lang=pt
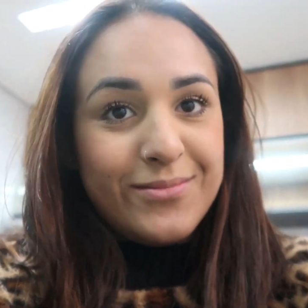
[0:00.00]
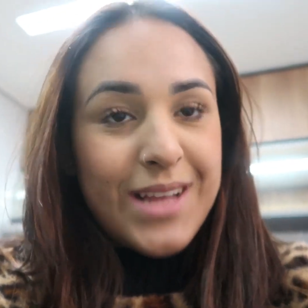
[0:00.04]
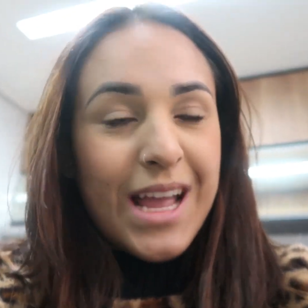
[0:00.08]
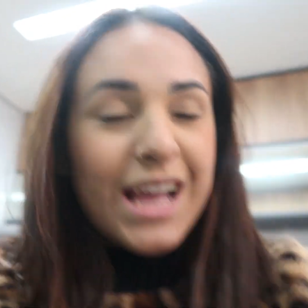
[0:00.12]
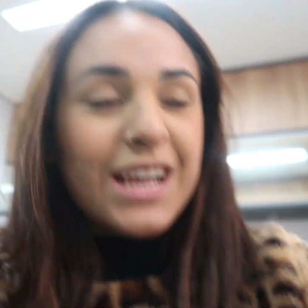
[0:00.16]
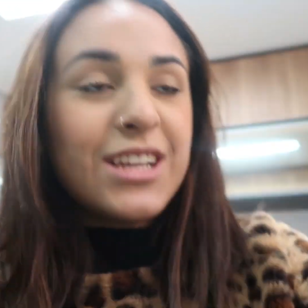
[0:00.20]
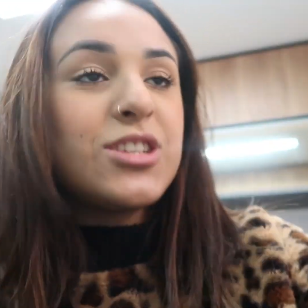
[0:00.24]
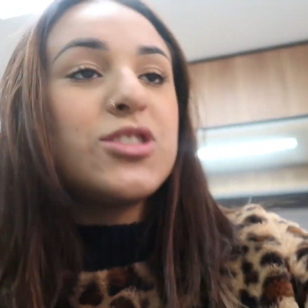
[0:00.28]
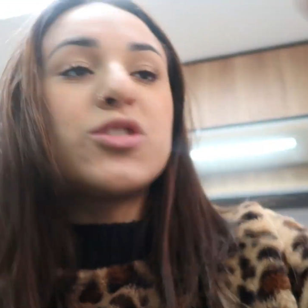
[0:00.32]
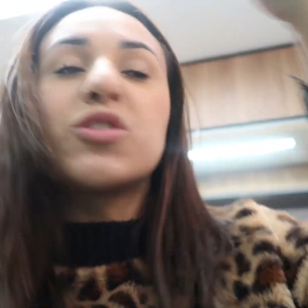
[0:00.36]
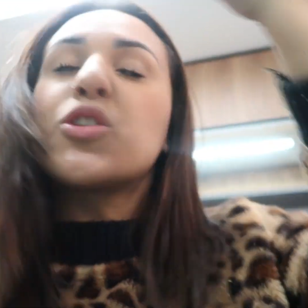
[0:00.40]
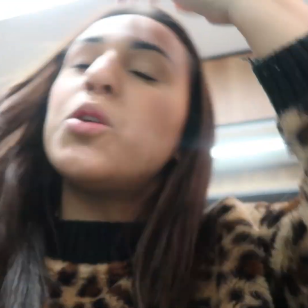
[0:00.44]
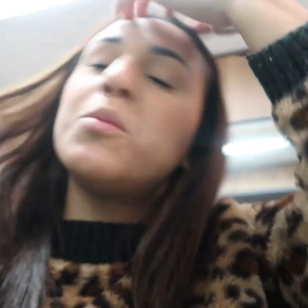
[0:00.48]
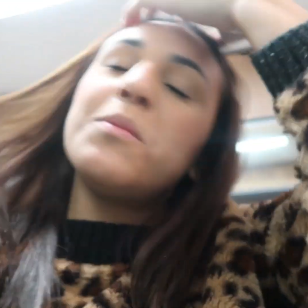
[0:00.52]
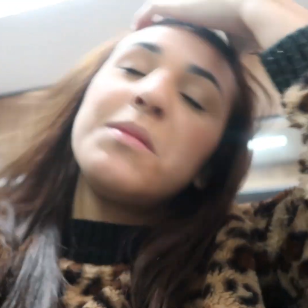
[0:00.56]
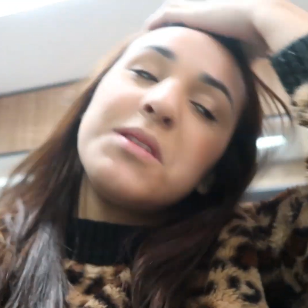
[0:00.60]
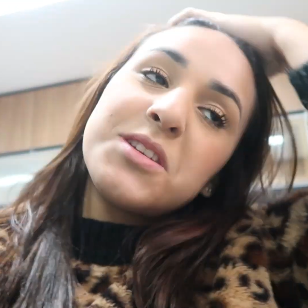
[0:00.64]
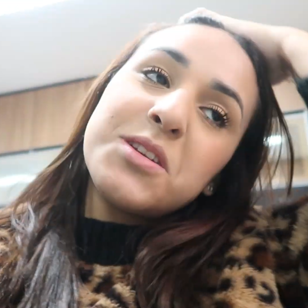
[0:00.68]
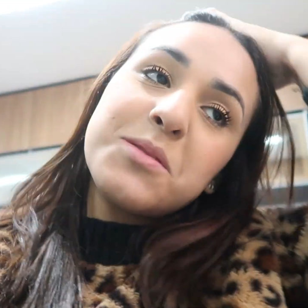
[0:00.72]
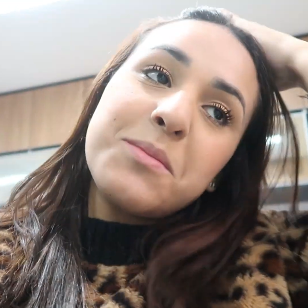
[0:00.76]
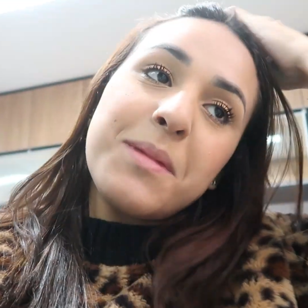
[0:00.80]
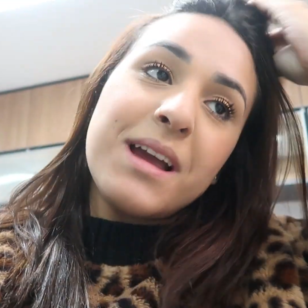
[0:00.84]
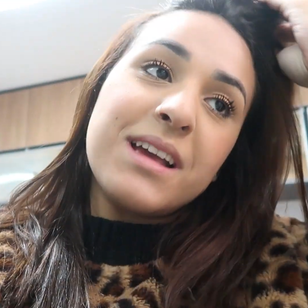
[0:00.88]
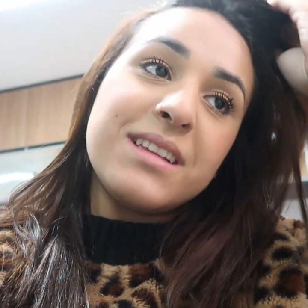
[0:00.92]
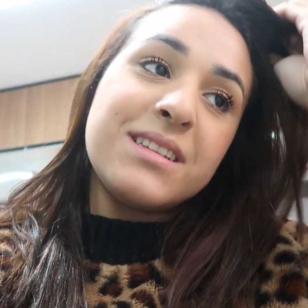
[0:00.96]
A gente come
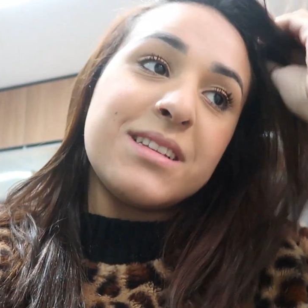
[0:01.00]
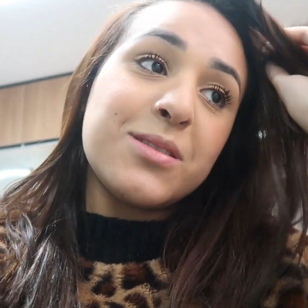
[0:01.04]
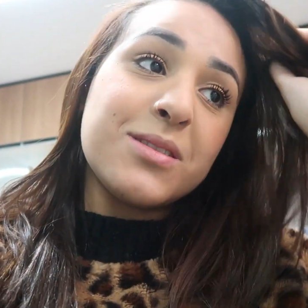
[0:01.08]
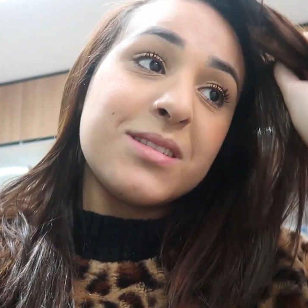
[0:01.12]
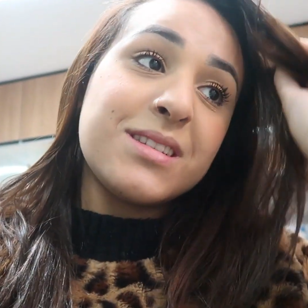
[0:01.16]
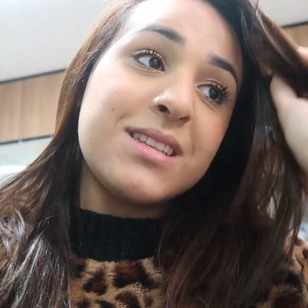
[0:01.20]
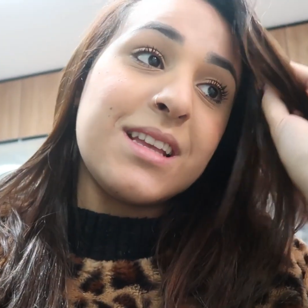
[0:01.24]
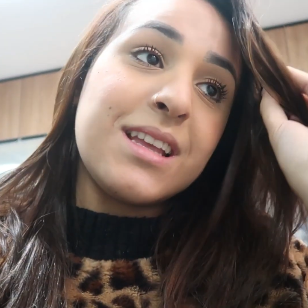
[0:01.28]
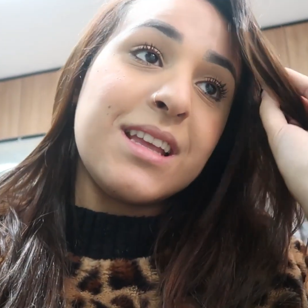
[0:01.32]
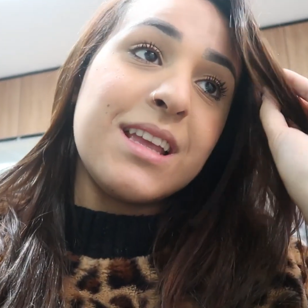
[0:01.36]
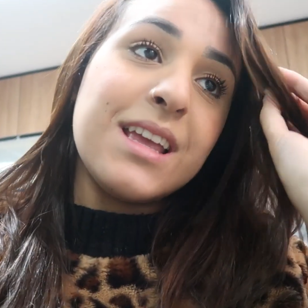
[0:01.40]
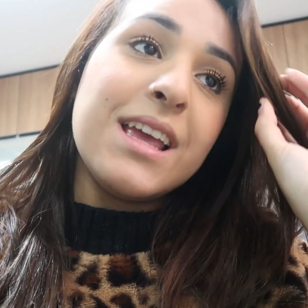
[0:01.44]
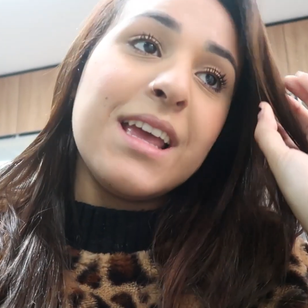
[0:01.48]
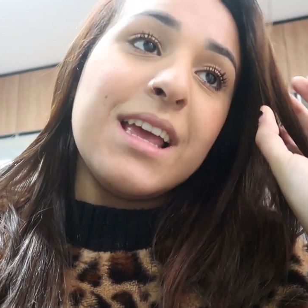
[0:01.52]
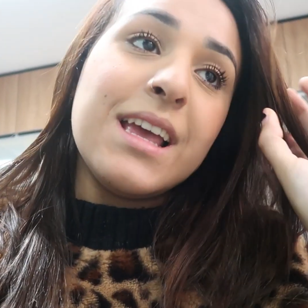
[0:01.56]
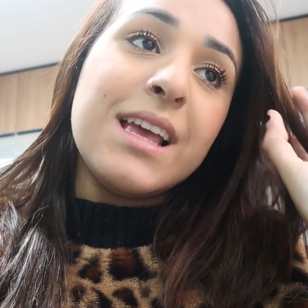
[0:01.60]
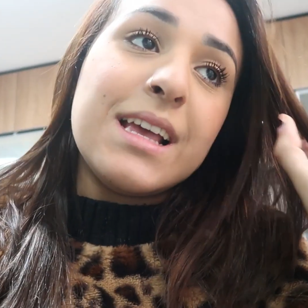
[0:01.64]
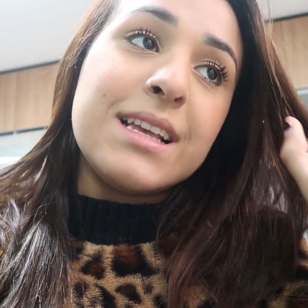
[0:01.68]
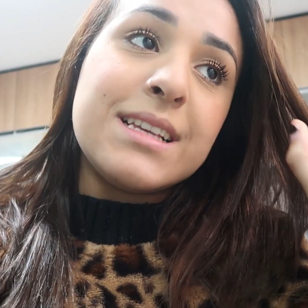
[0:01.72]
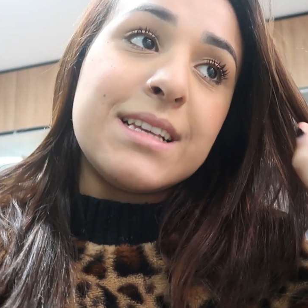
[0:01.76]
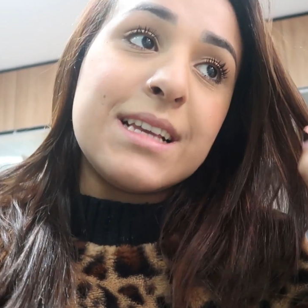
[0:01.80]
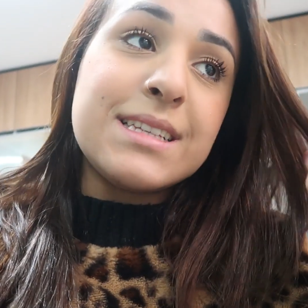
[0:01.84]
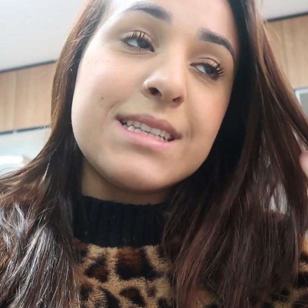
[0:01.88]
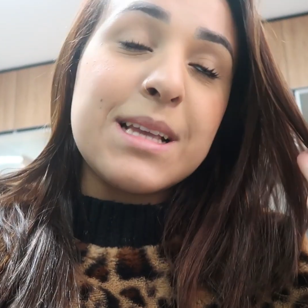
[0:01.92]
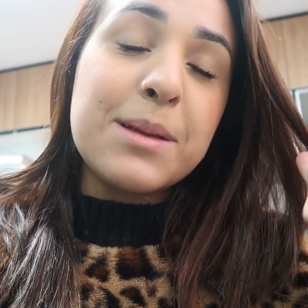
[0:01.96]
demais. Então, assim,
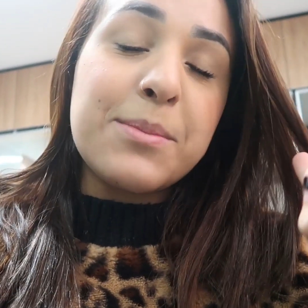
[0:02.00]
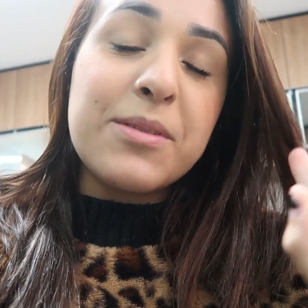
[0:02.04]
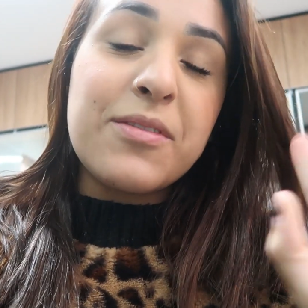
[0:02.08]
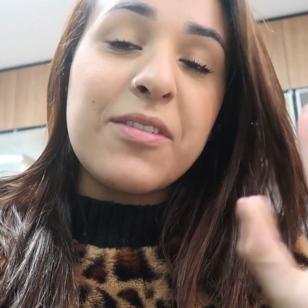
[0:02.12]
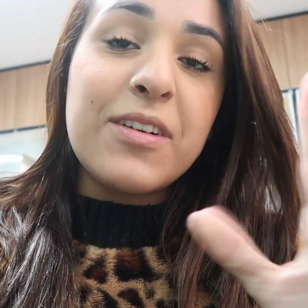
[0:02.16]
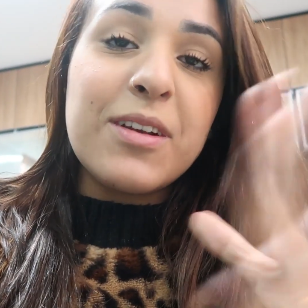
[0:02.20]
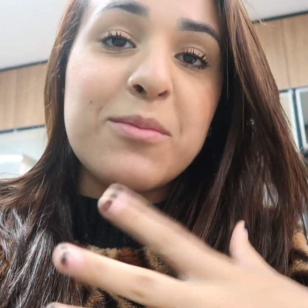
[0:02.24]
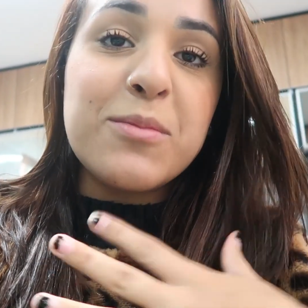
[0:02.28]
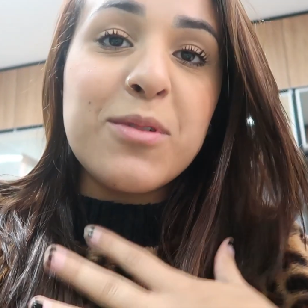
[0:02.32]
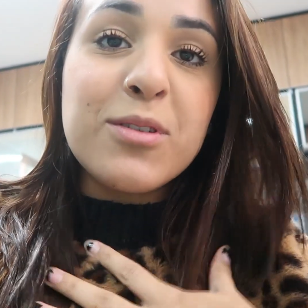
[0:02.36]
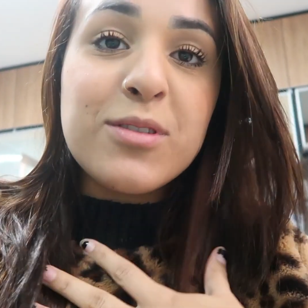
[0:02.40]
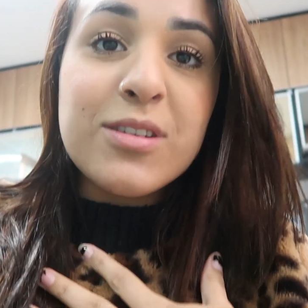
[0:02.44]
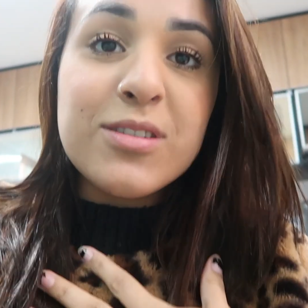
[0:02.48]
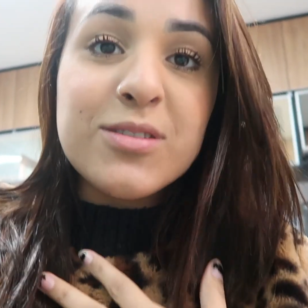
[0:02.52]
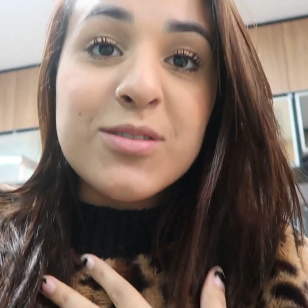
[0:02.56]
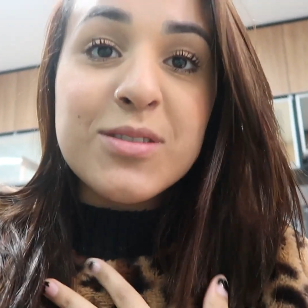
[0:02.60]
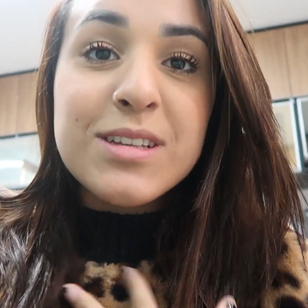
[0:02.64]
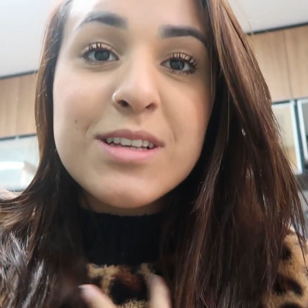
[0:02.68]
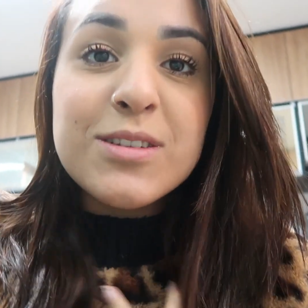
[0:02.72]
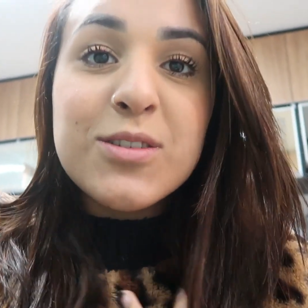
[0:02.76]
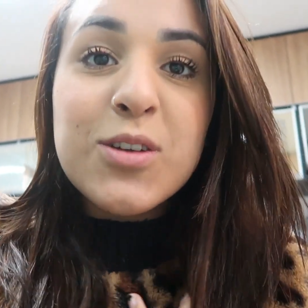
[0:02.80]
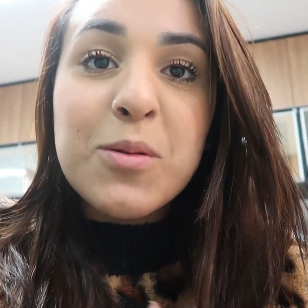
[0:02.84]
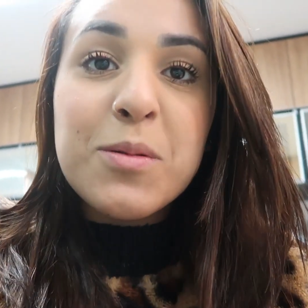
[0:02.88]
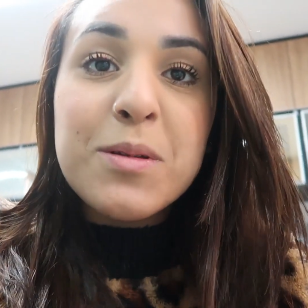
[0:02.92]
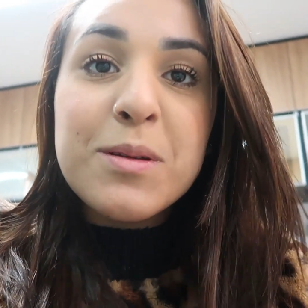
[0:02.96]
vocês sempre falam, meu Deus,
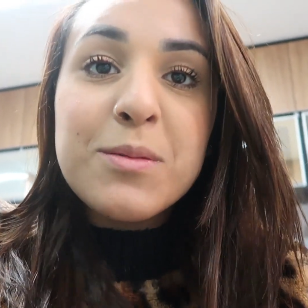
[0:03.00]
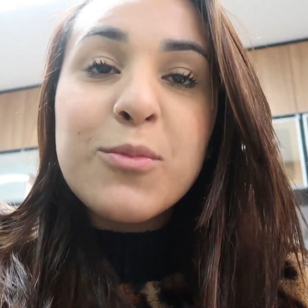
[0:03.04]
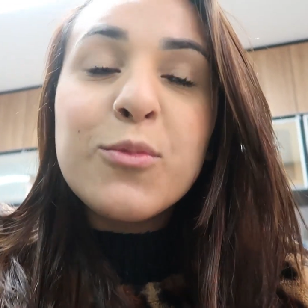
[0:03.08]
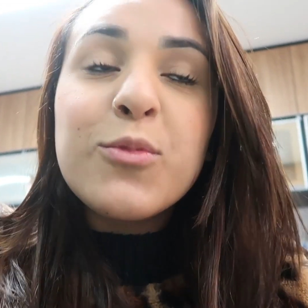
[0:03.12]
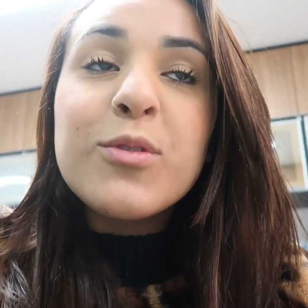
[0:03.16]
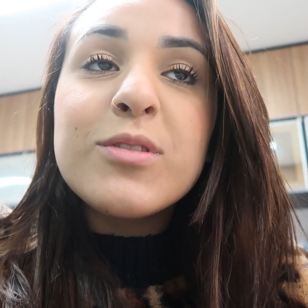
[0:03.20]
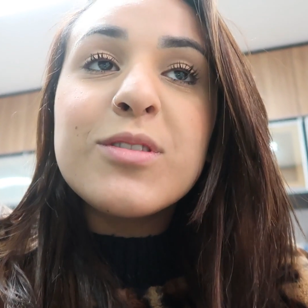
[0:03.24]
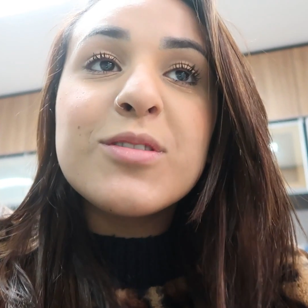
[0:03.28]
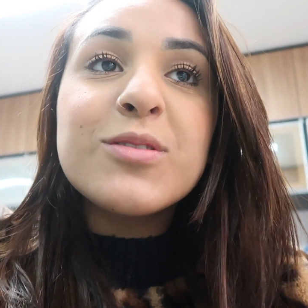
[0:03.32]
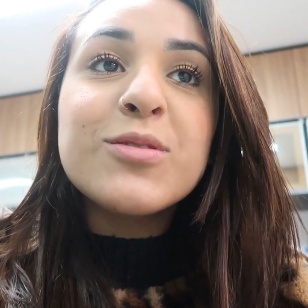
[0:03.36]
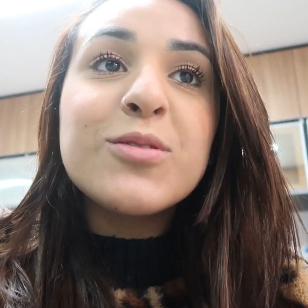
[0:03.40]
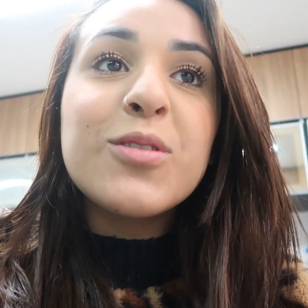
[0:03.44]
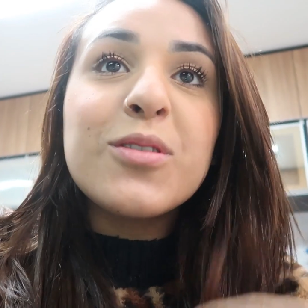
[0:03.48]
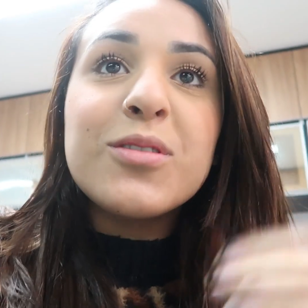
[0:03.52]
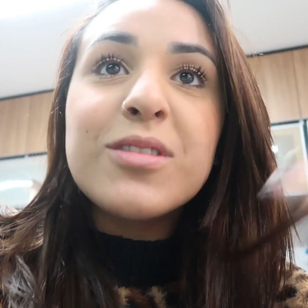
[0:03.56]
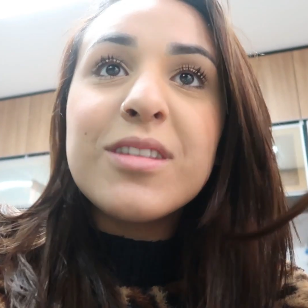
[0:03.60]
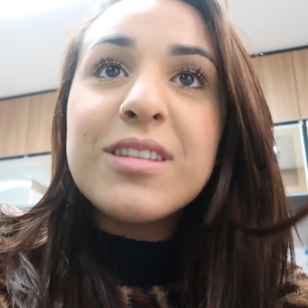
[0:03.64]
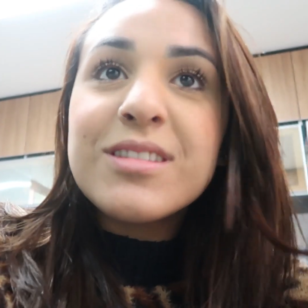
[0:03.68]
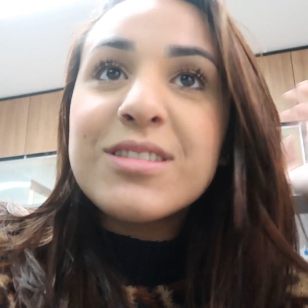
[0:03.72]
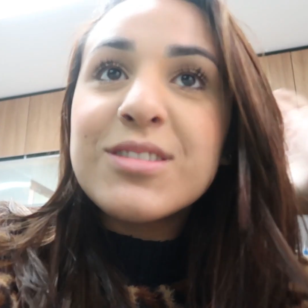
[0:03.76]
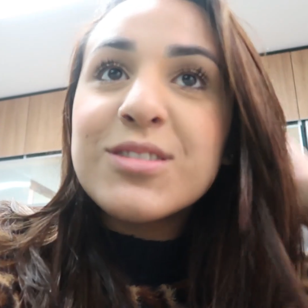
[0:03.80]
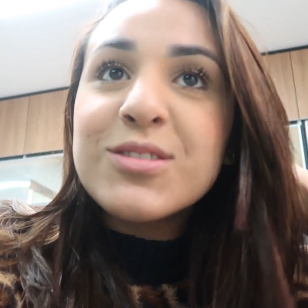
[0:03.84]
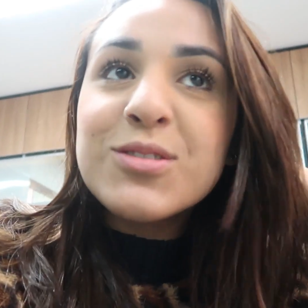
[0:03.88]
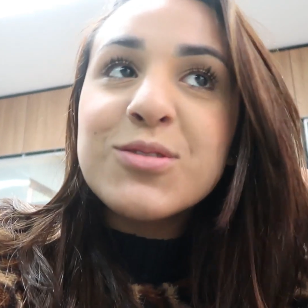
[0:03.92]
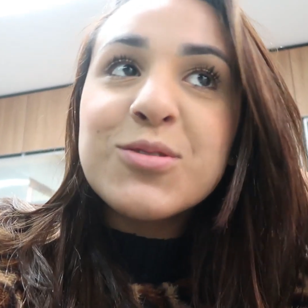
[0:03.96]
vocês comem muito toda,